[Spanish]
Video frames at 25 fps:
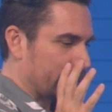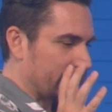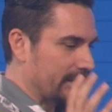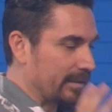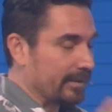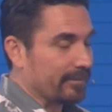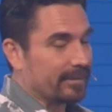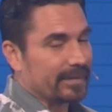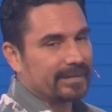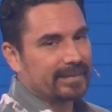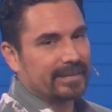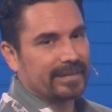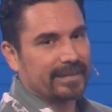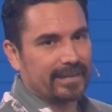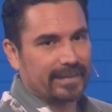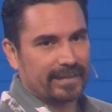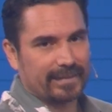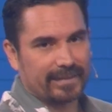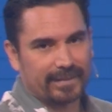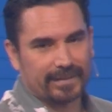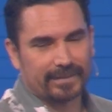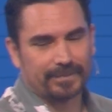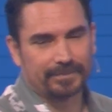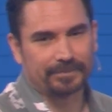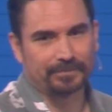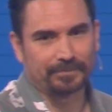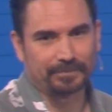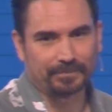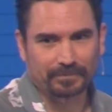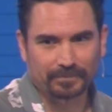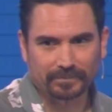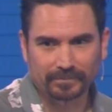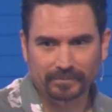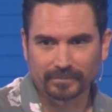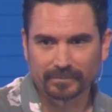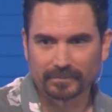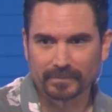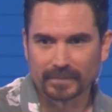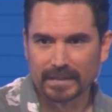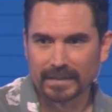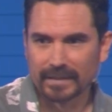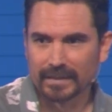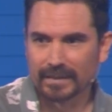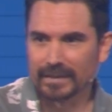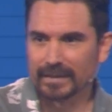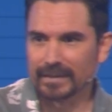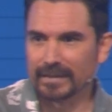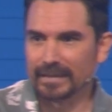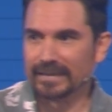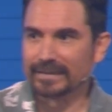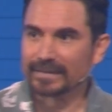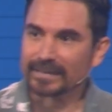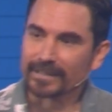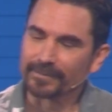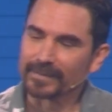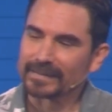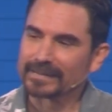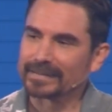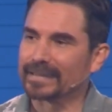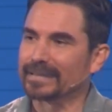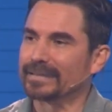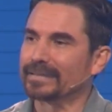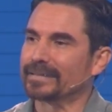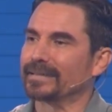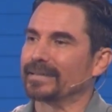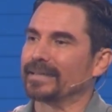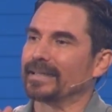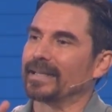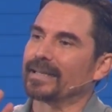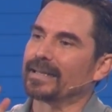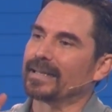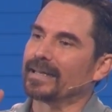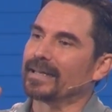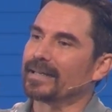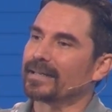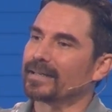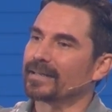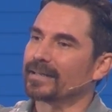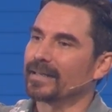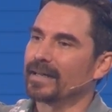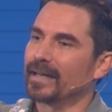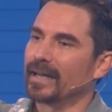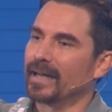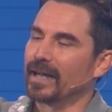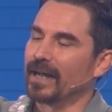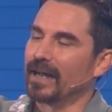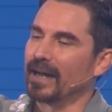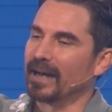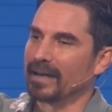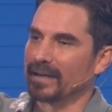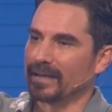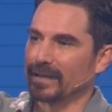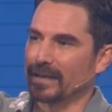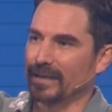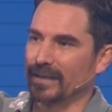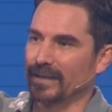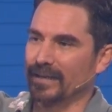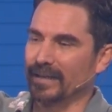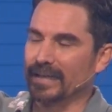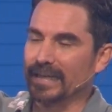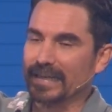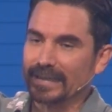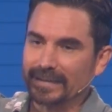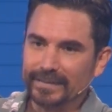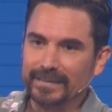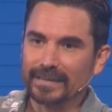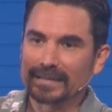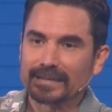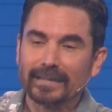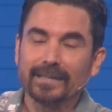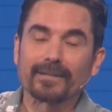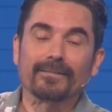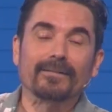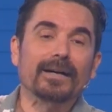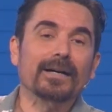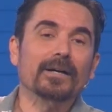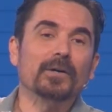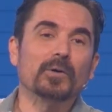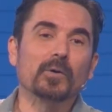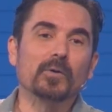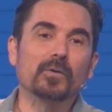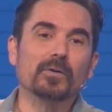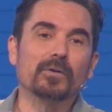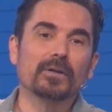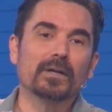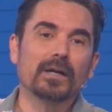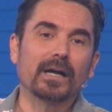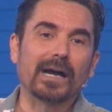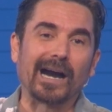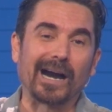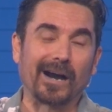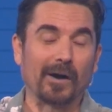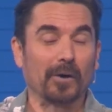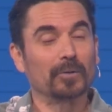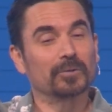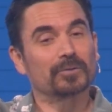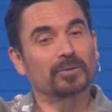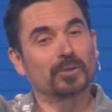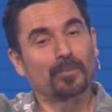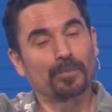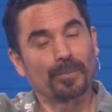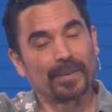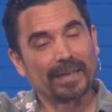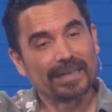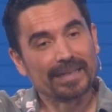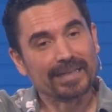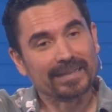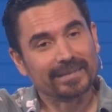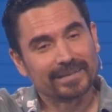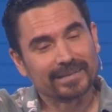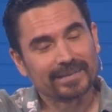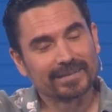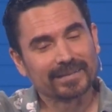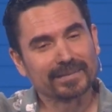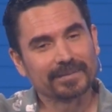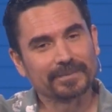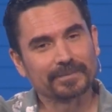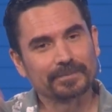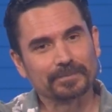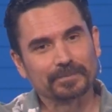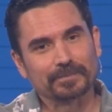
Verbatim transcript: se va a cerrar y se va a trasladar a este trabajo a otro país.